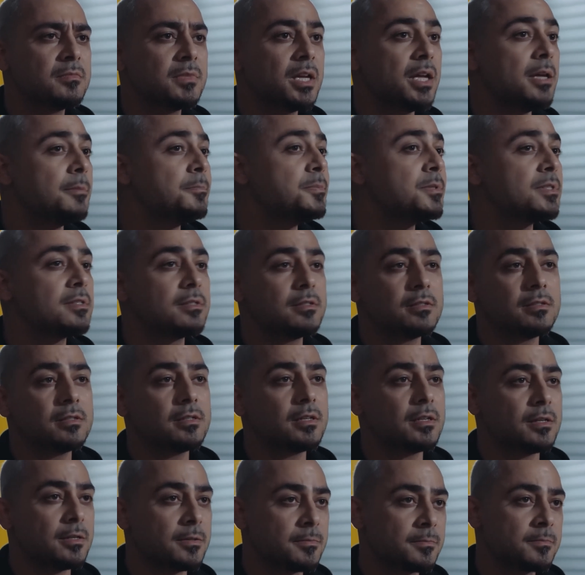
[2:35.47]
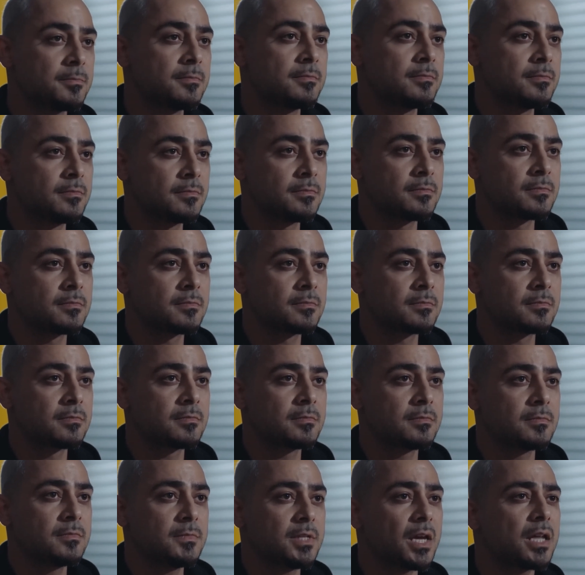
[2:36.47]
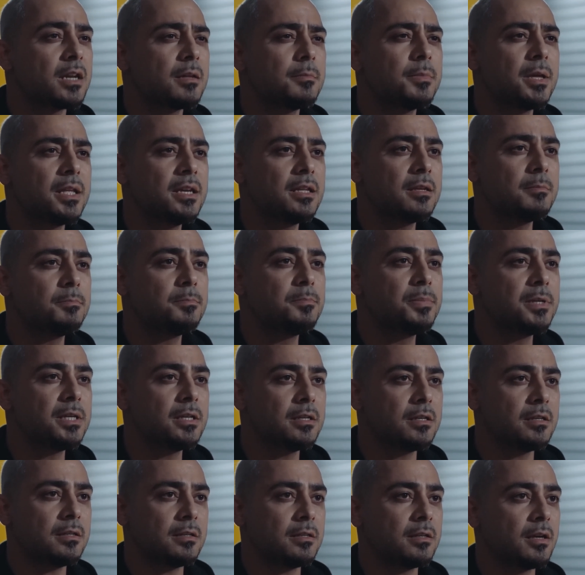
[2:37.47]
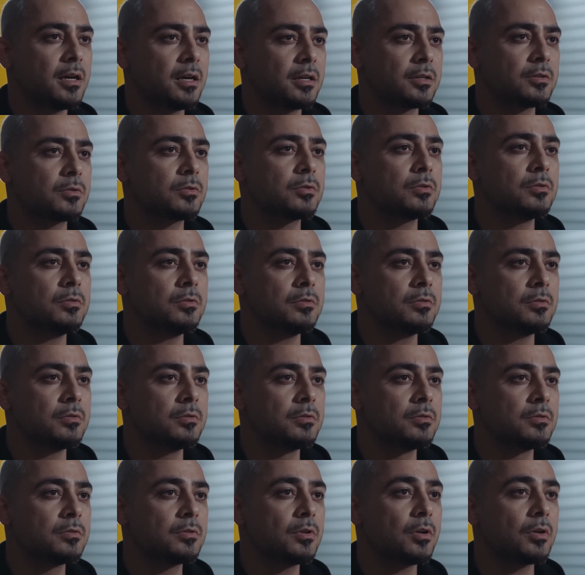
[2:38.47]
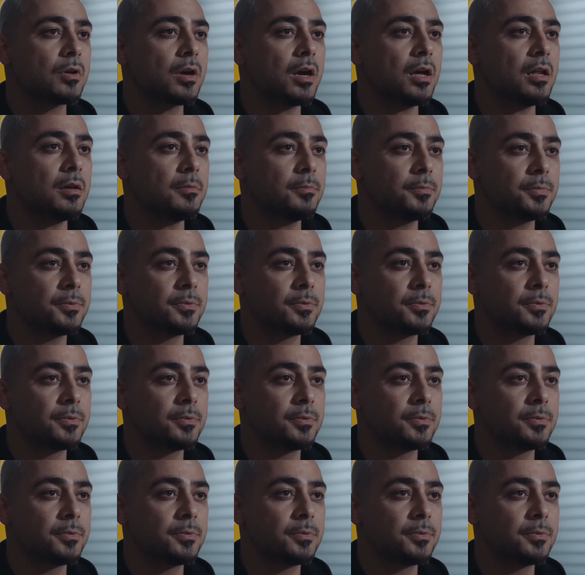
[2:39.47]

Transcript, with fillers: Hepsinde. Yani beni bil Akgün, Gökalp.